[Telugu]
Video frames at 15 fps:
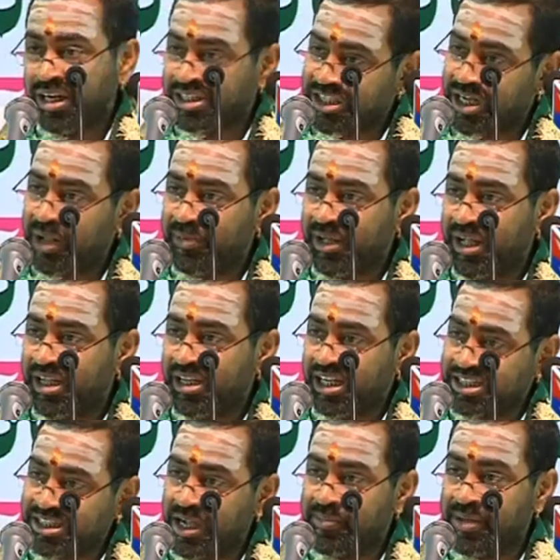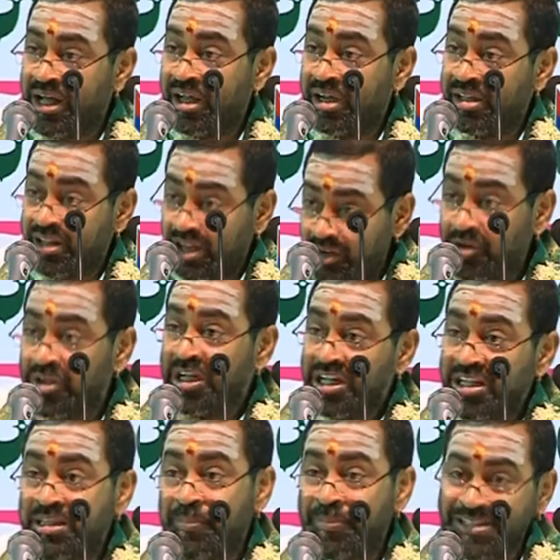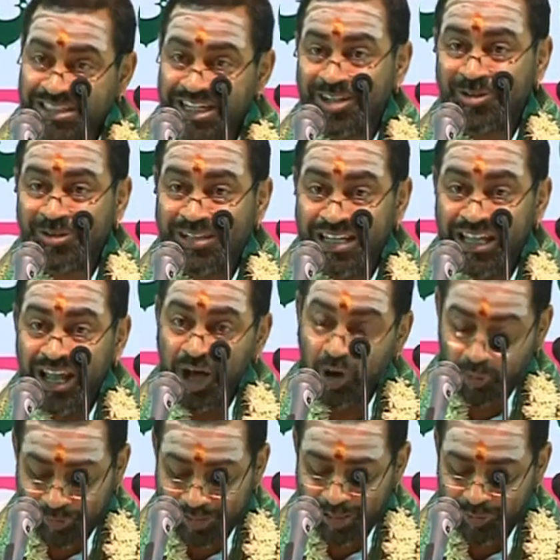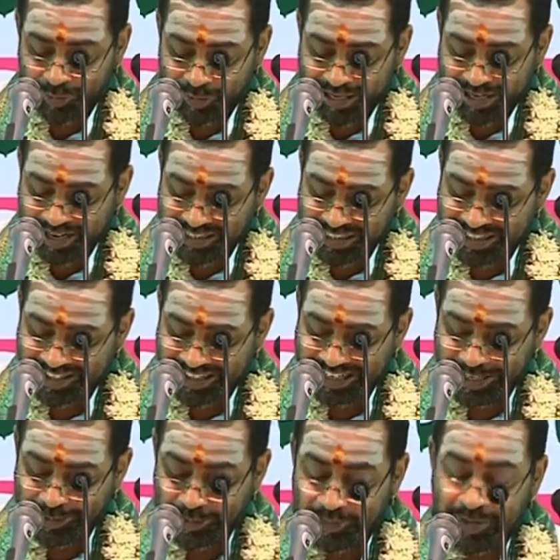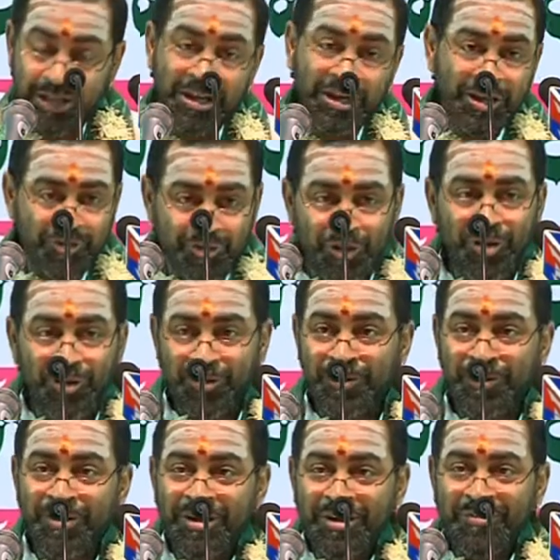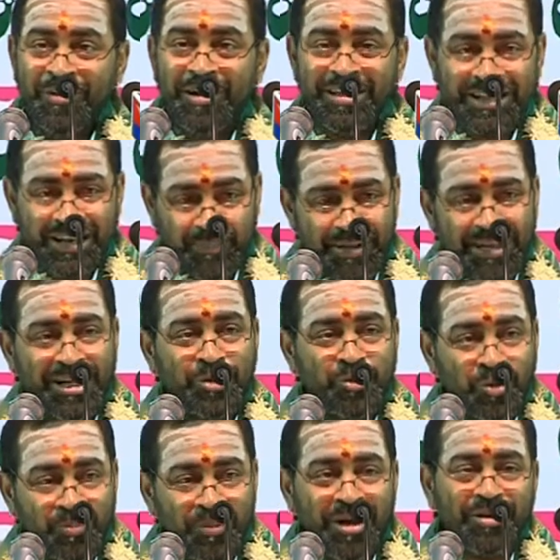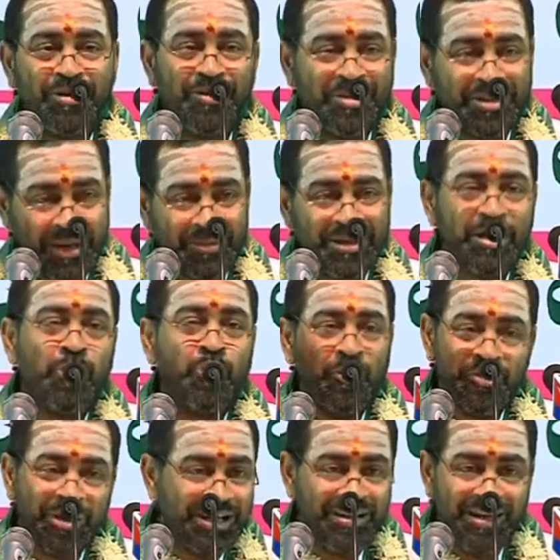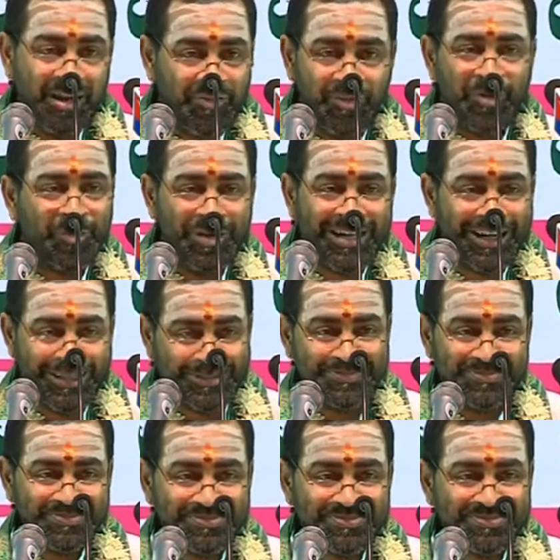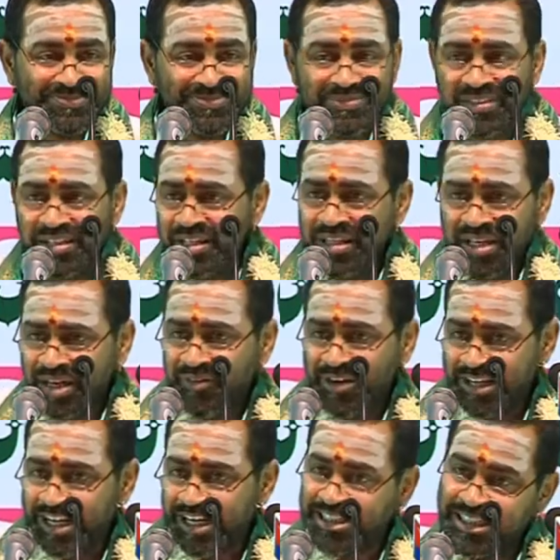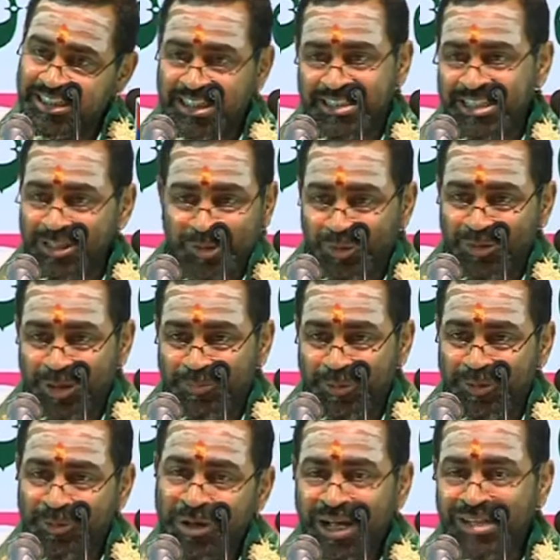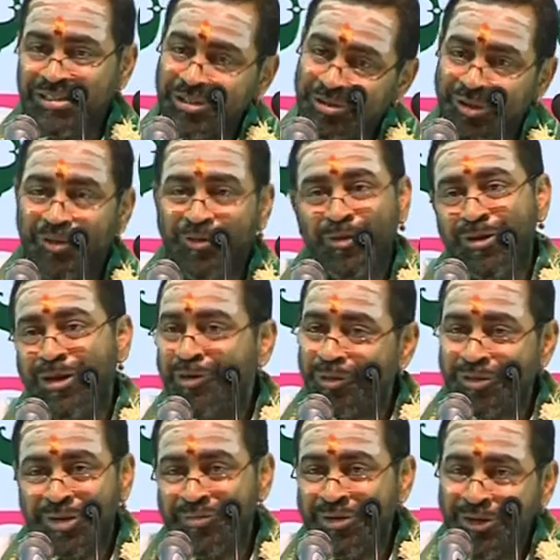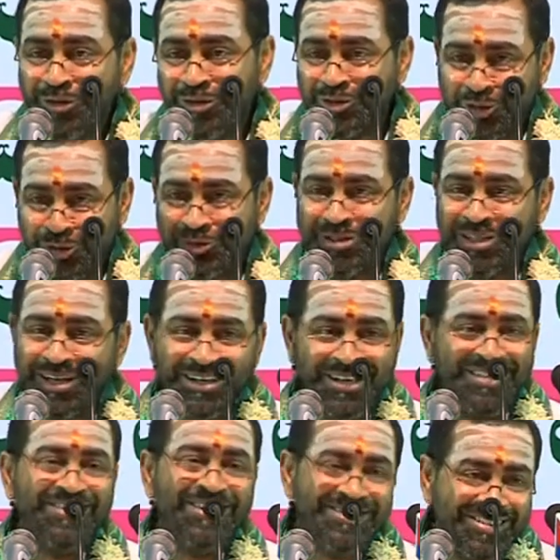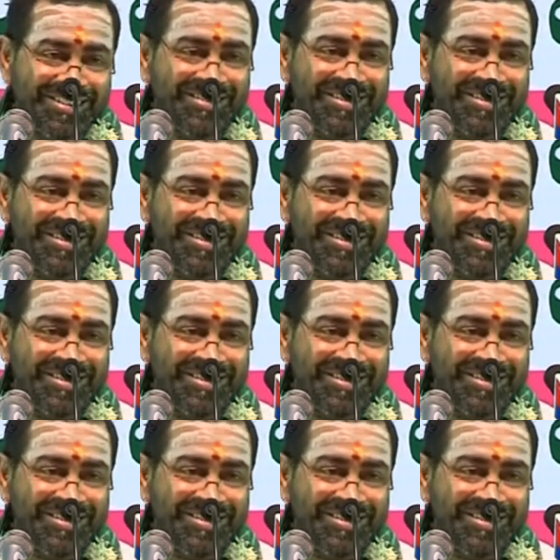రక్షామహ యక్షామహ అన్న దానిలో ఇంత ప్రత్యేకత ఉన్నది ఆ ఉభయులు కూడా రాక్షసులయ్యారు ఇందులో వాళ్ళు క్రమంగా దుర్మార్గులు క్రమంగా కొందరయ్యారు అందరూ అని కాదు ఎందుకంటే వాళ్ళకి రక్షించే శక్తి ఉన్నప్పుడు శక్తిని ఇంకోలా కొందరు వినియోగించుకోవచ్చు దానికి ఏం చేస్తాం